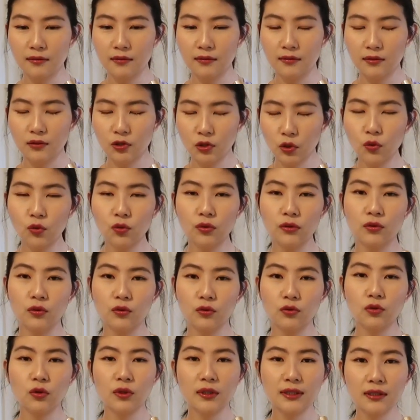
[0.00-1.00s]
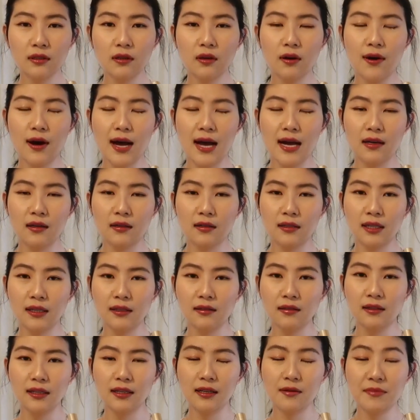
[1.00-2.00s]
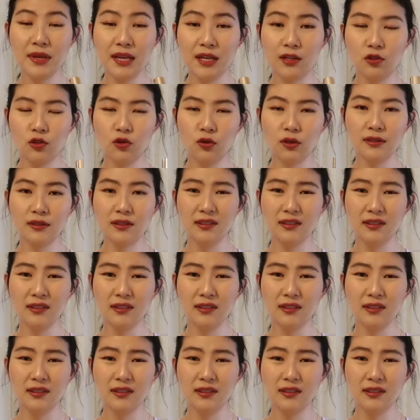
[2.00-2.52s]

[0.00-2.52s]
修护浓缩精华和它的那个面霜，